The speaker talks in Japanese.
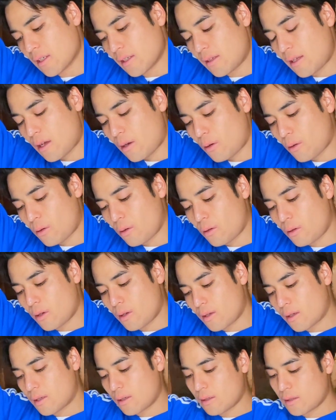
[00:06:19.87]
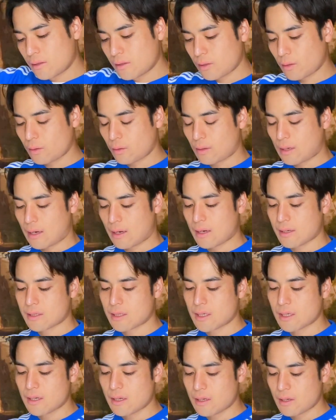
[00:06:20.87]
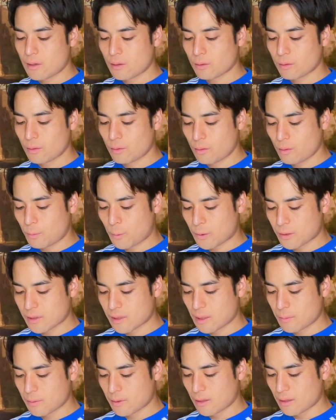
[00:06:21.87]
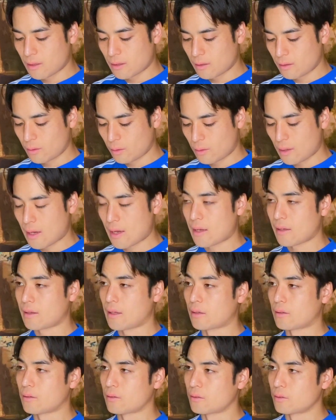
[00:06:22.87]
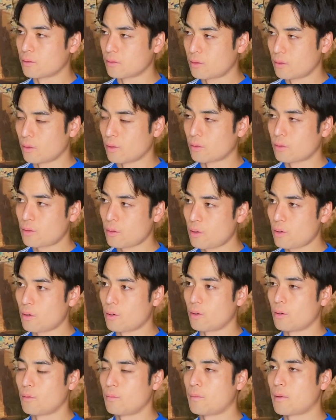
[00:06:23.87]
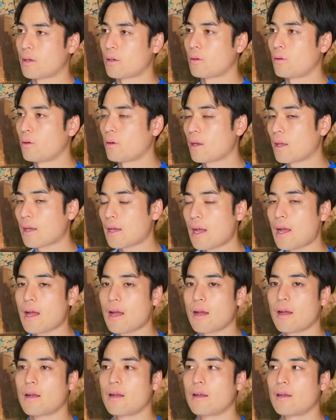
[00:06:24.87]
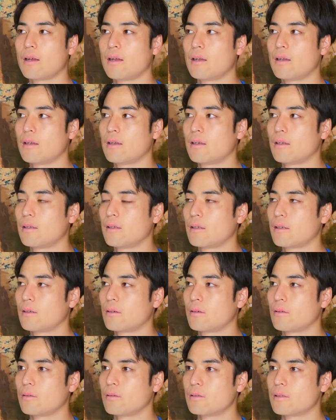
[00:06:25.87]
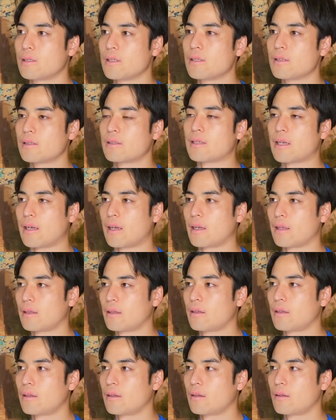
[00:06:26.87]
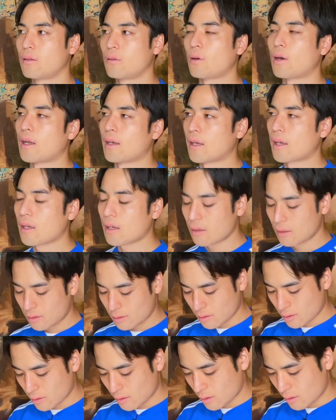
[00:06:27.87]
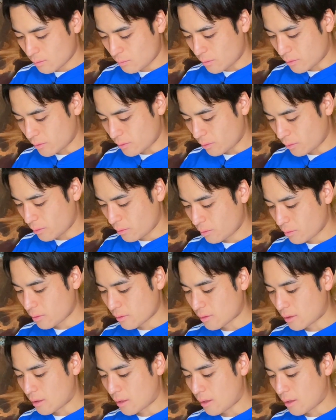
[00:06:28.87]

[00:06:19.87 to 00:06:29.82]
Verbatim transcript: なんかこの、ちょっと悲しい出来事をポジティブに捉えていくのと、これが、この人生、とかね、そういうことですか